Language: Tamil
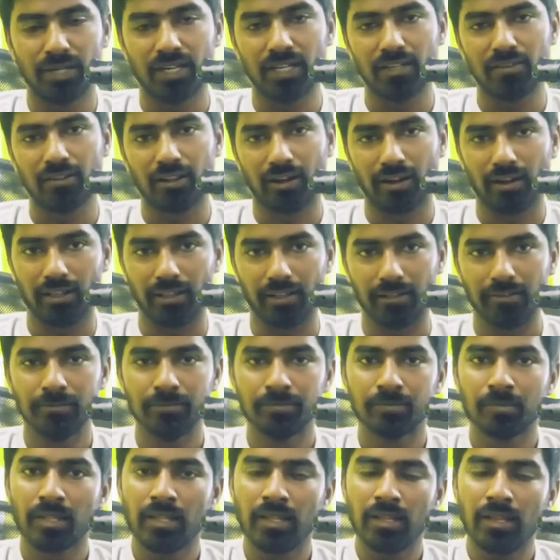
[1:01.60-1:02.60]
மேலே வரல
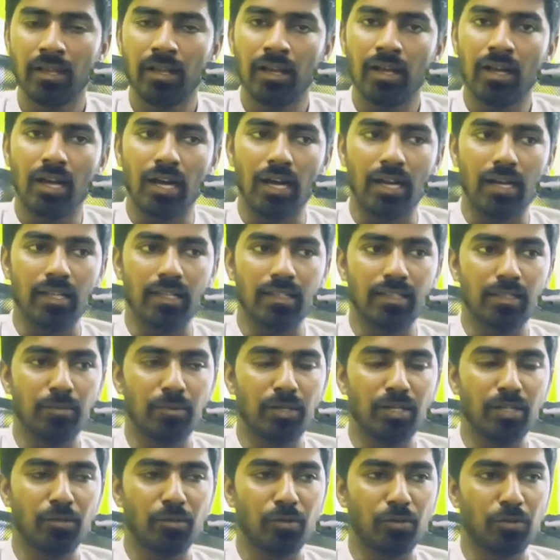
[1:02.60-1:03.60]
ஆனால் இந்த
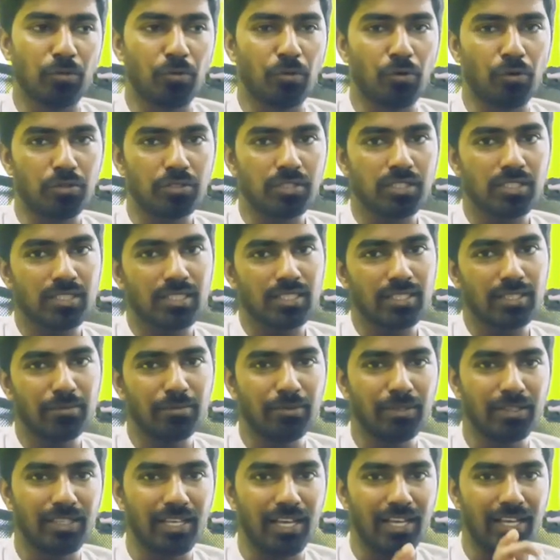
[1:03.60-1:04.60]
மாதிரி ஒரு கோர்ஸஸை
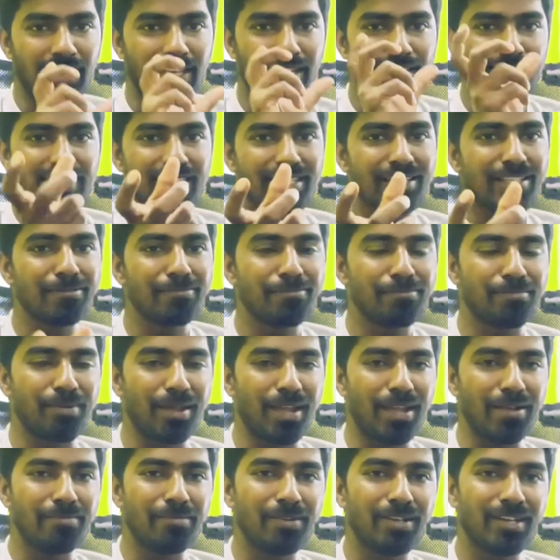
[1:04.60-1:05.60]
இப்படி தயாரித்து அதை
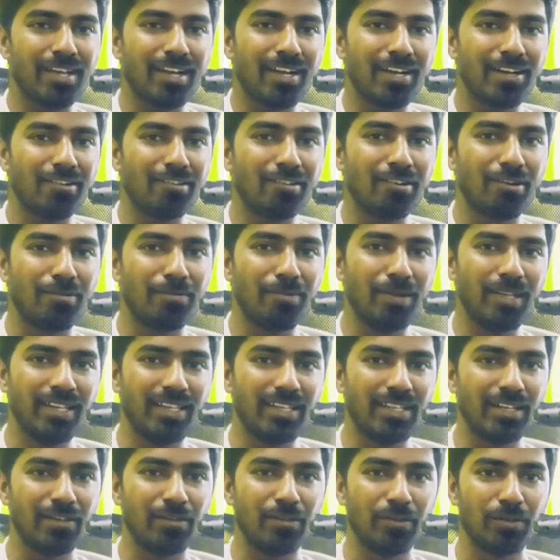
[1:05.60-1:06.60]
பேமெண்ட் ஆக்கணும்
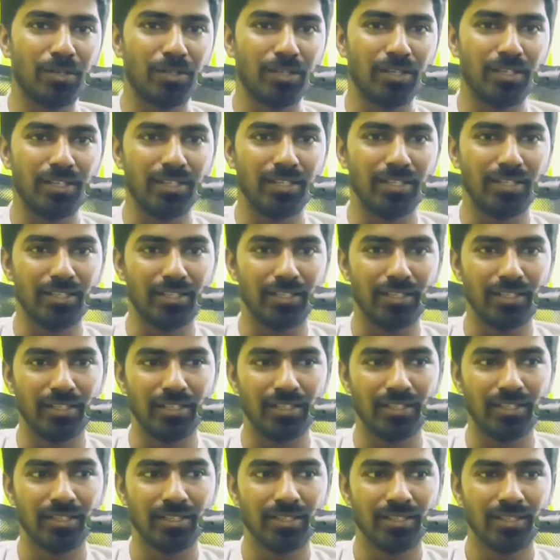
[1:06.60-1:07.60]
அப்படிங்கிற ஒரு
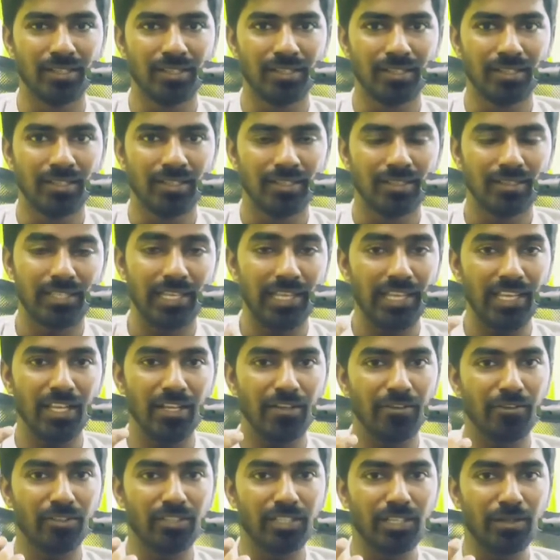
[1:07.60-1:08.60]

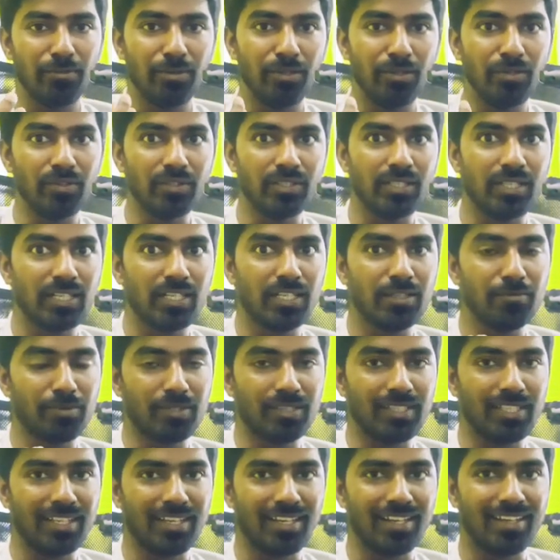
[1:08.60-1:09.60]
திங்கிங் வந்து எப்படி வந்திருக்குன்னு
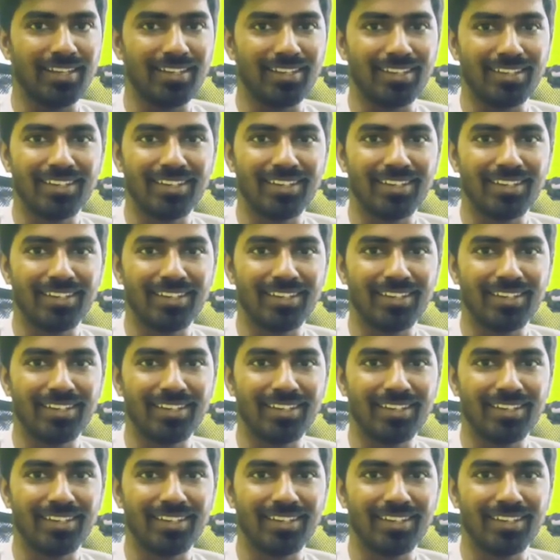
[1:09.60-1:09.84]
பார்த்தீங்களா